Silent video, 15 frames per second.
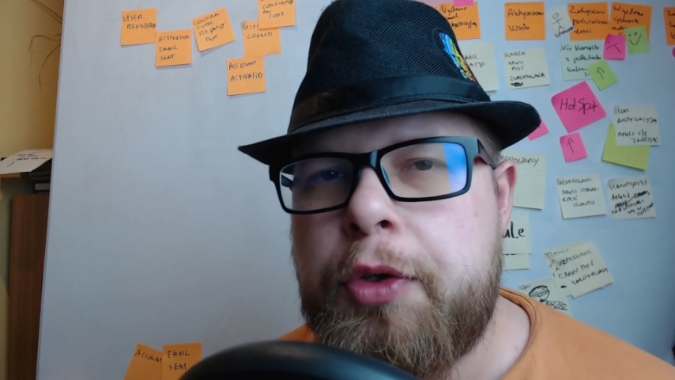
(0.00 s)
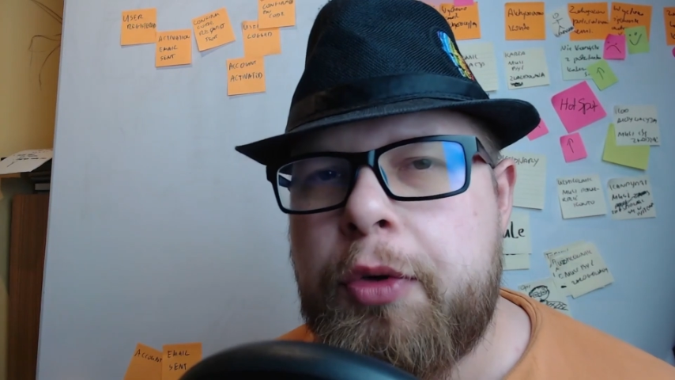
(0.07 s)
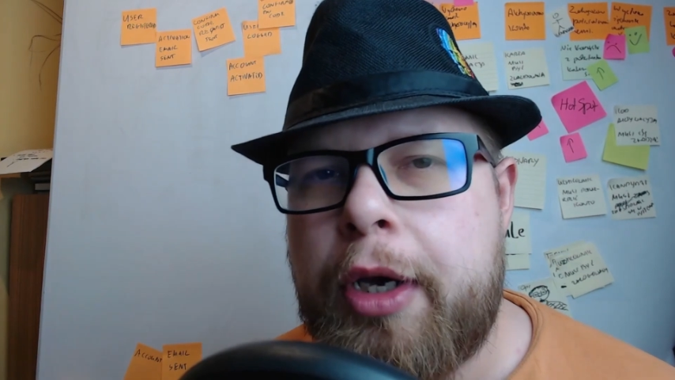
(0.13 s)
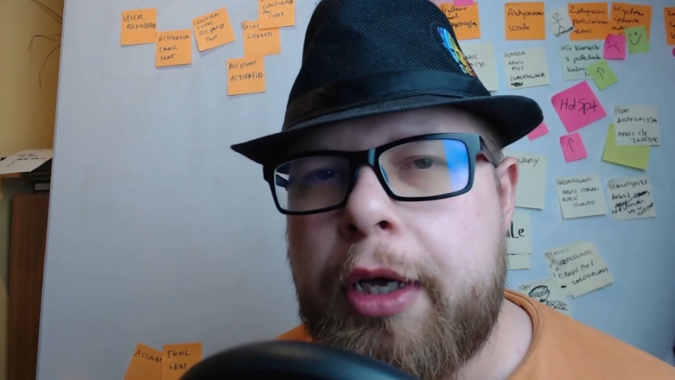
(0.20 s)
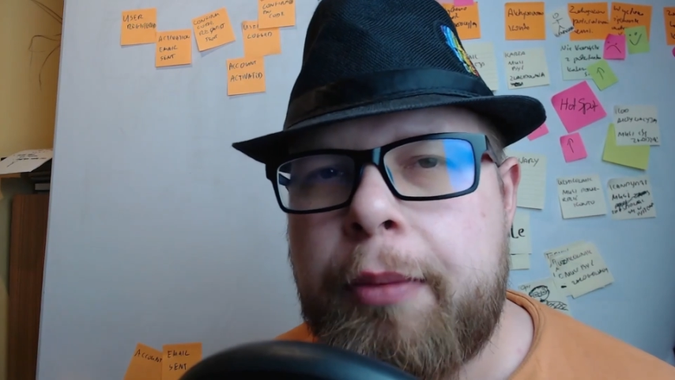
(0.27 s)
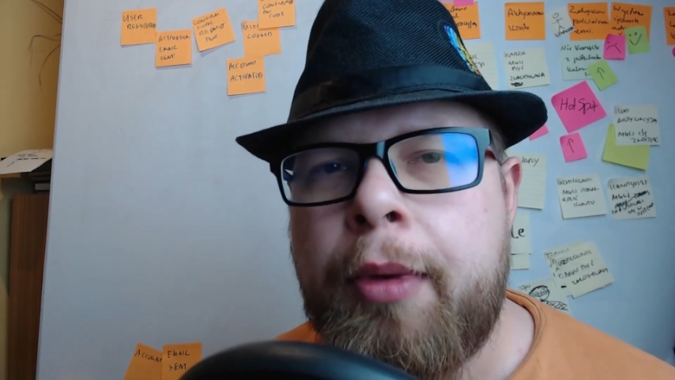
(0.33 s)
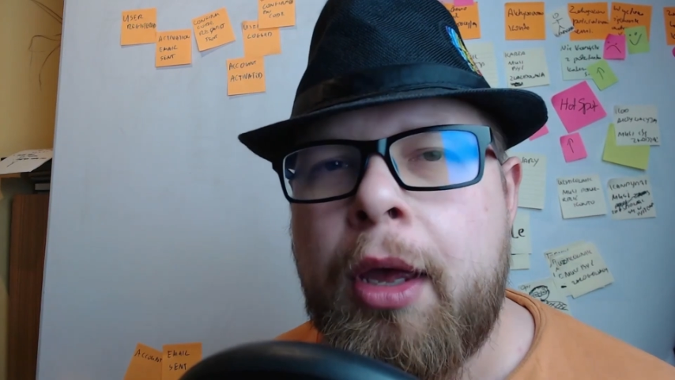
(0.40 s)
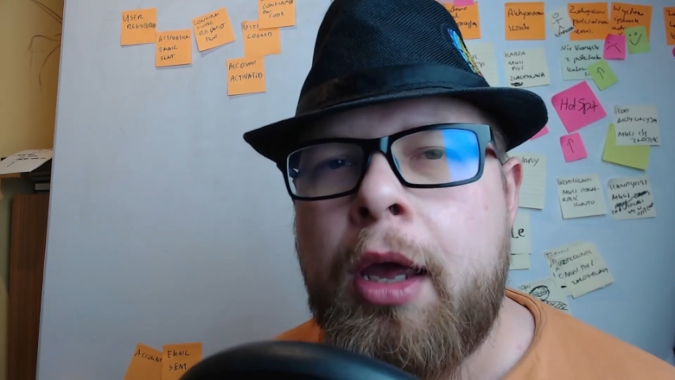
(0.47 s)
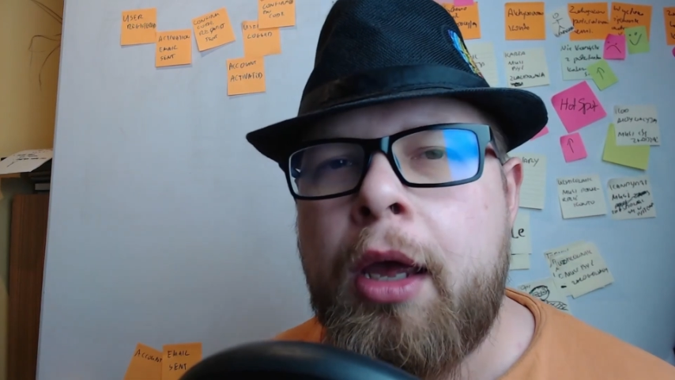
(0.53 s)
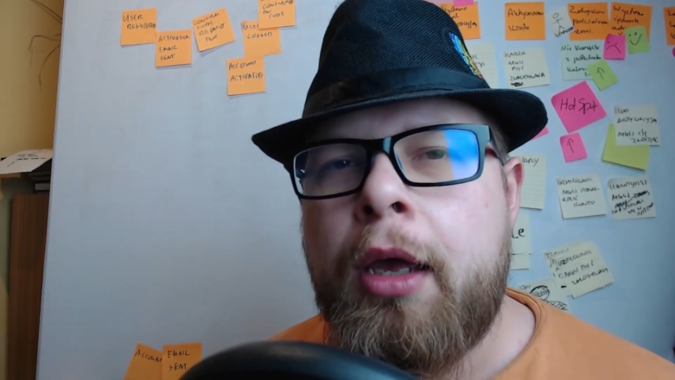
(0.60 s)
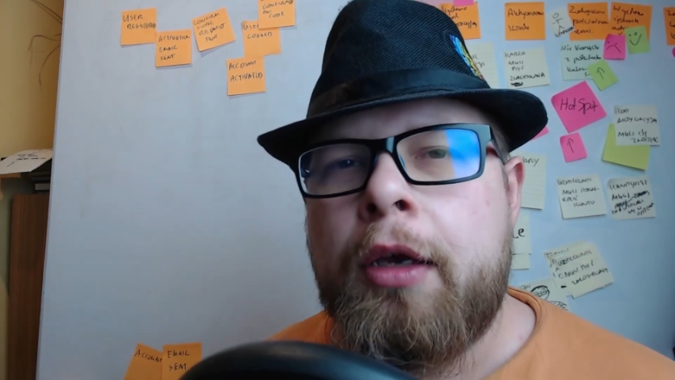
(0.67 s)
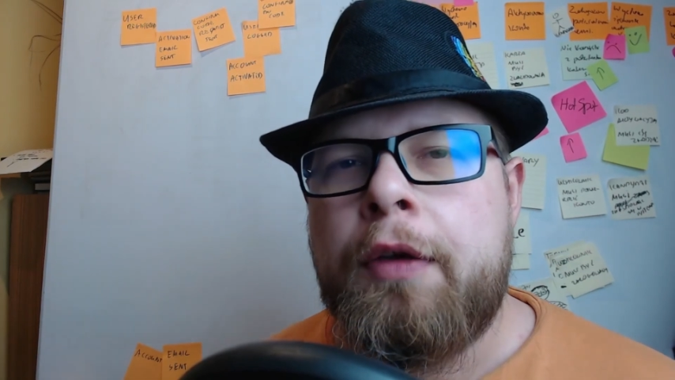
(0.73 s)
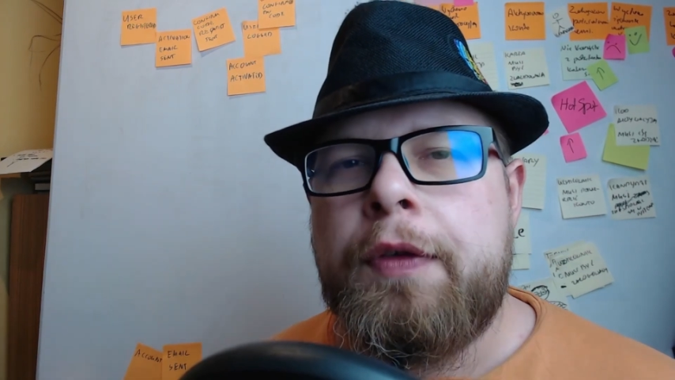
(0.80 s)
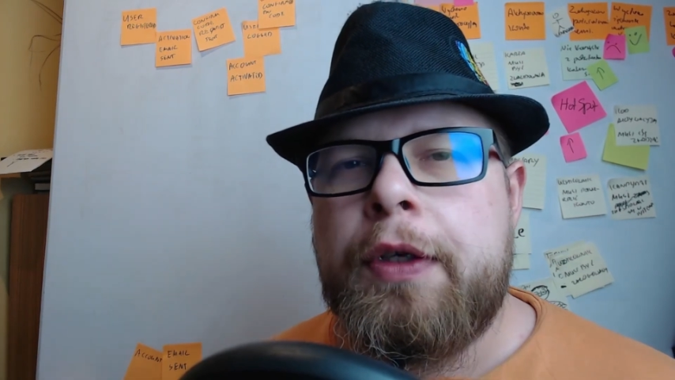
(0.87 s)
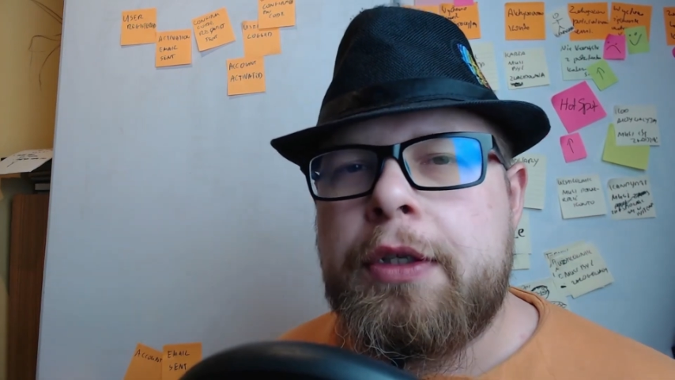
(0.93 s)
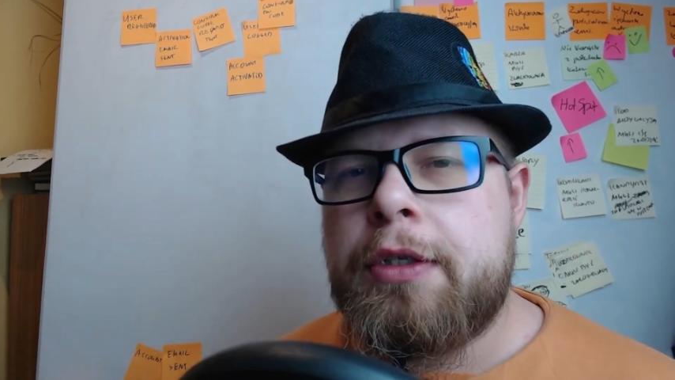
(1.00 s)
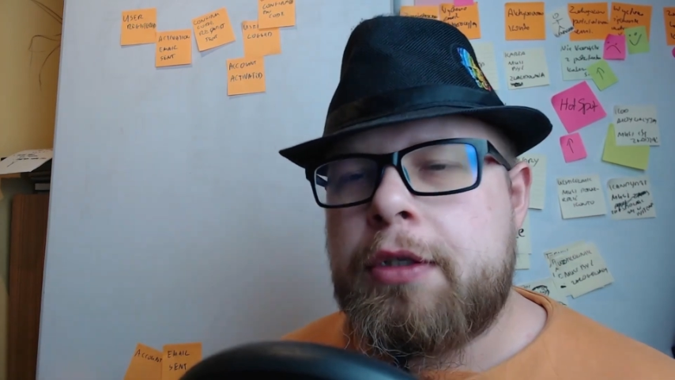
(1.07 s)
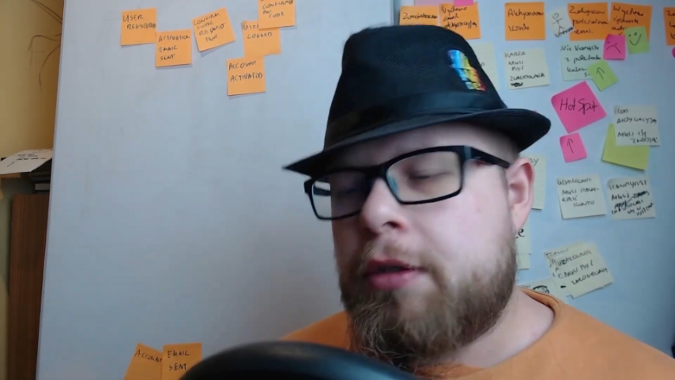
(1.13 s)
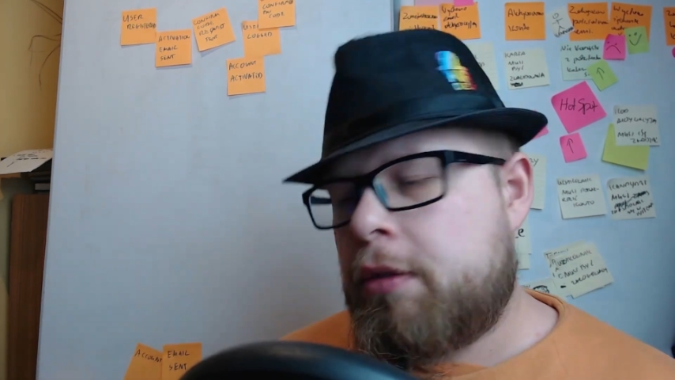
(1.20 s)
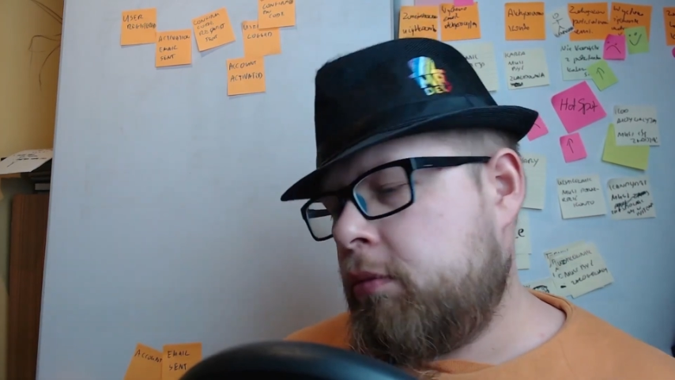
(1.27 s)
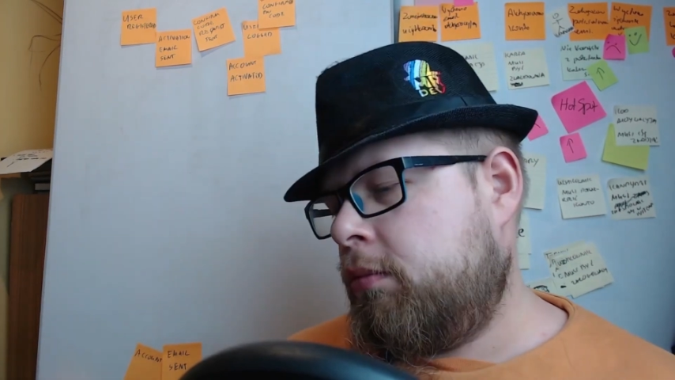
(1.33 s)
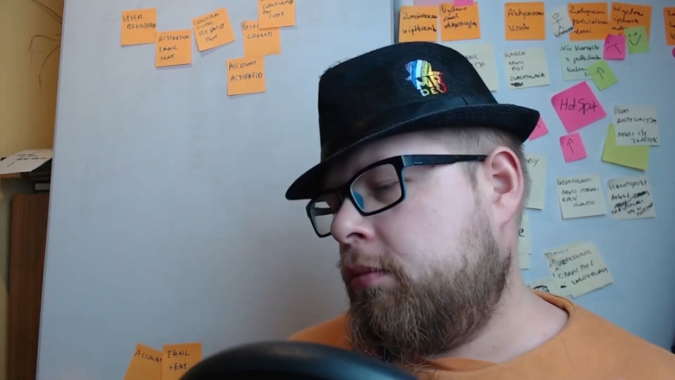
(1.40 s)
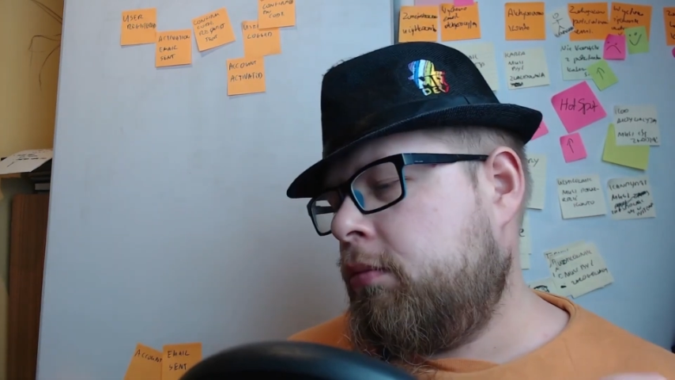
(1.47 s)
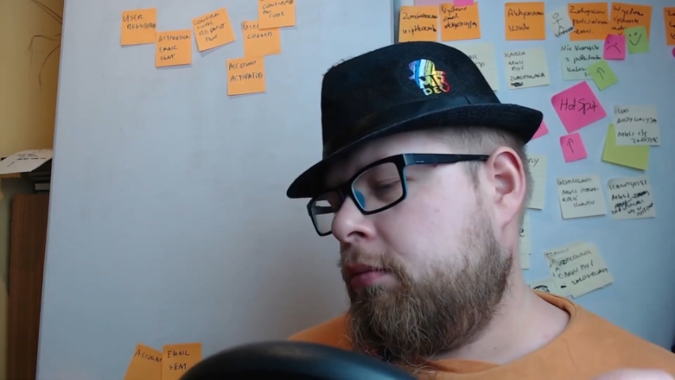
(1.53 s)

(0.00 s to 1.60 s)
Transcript: UI-em, więc